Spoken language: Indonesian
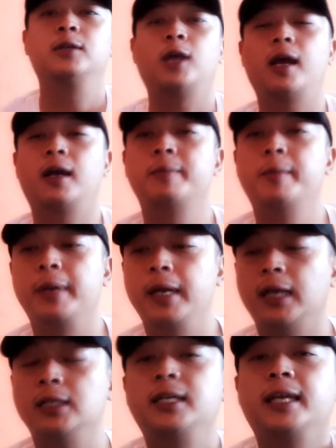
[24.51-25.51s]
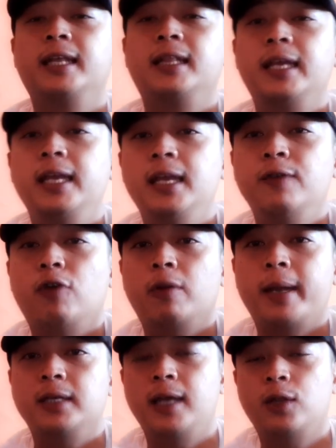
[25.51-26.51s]
Saya akan memberikan sedikit
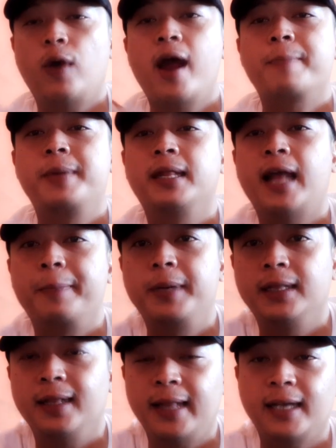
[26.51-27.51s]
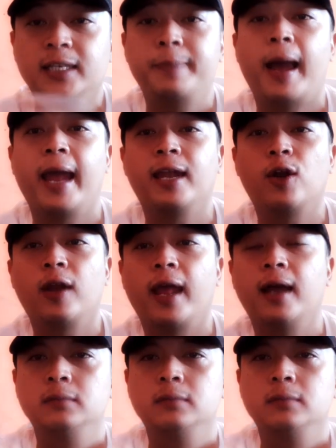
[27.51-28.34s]
informasi atau update-update tentang si Bainol ya.